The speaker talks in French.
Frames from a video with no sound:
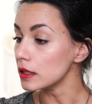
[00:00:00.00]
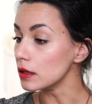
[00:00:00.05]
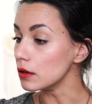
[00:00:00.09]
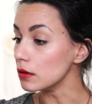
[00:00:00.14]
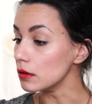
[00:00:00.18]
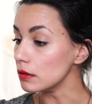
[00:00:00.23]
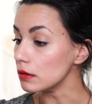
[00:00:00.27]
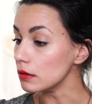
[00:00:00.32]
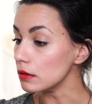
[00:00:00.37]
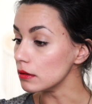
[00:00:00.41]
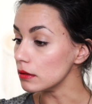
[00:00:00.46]

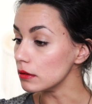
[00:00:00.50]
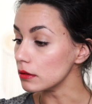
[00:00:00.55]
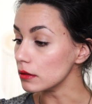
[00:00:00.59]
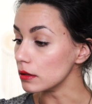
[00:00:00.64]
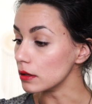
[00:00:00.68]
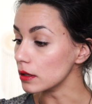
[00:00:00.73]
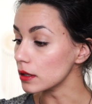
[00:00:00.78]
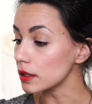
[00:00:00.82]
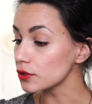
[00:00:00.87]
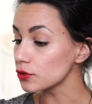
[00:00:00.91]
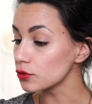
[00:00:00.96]

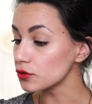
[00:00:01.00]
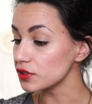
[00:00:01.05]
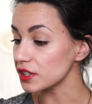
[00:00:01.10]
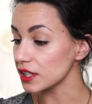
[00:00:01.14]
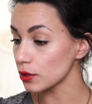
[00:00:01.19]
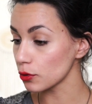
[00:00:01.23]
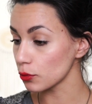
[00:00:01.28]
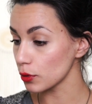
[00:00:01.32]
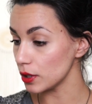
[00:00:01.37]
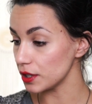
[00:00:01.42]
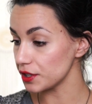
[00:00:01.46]
Hein, est-ce que
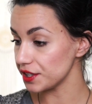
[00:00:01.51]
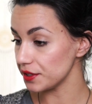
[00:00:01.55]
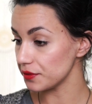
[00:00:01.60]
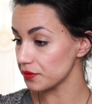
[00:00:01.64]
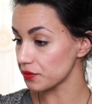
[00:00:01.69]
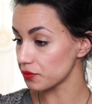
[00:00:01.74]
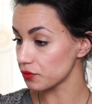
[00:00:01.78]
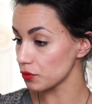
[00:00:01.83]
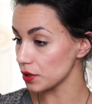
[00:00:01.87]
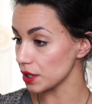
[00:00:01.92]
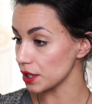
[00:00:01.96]
c'est cruelty
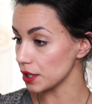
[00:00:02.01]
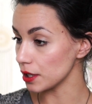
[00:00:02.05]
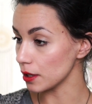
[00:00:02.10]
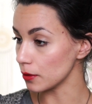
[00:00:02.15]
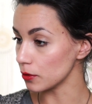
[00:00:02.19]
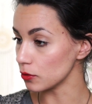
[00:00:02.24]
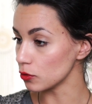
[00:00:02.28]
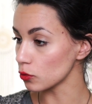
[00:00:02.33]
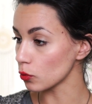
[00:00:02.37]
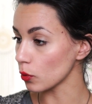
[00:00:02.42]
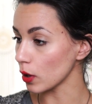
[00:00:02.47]
free
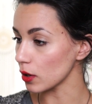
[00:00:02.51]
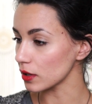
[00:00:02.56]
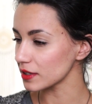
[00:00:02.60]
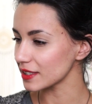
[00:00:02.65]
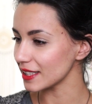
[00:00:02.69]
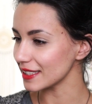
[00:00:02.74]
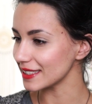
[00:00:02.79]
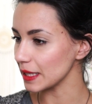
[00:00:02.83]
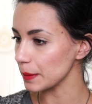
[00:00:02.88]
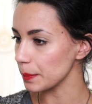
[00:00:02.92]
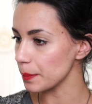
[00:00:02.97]
Non, alors
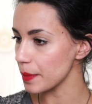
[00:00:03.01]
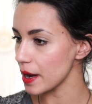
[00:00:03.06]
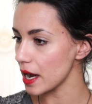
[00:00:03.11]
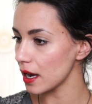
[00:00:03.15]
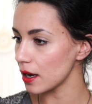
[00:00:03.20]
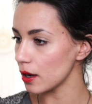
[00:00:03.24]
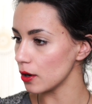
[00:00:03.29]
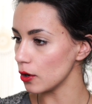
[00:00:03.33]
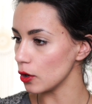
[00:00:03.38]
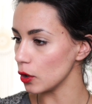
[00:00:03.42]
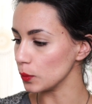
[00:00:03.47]
ça c'est
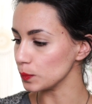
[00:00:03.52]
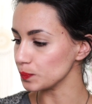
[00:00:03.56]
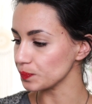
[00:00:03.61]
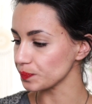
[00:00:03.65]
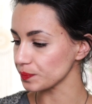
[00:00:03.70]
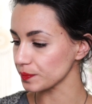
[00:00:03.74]
pas